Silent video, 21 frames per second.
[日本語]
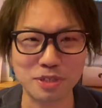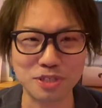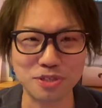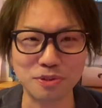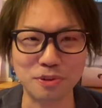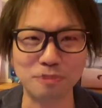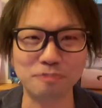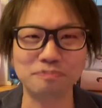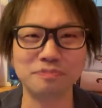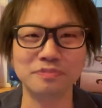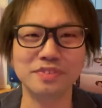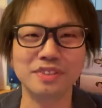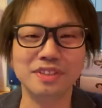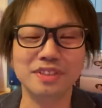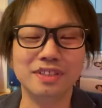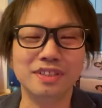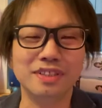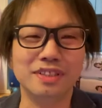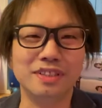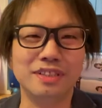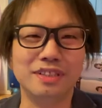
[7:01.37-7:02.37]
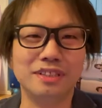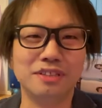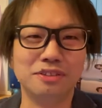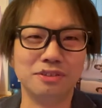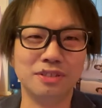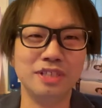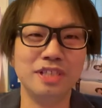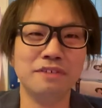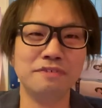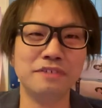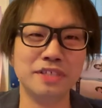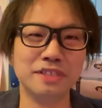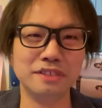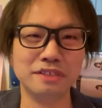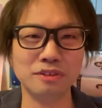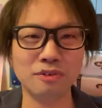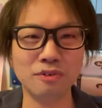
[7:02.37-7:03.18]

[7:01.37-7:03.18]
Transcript: しょう。えっ、ー、と、ひなフェス、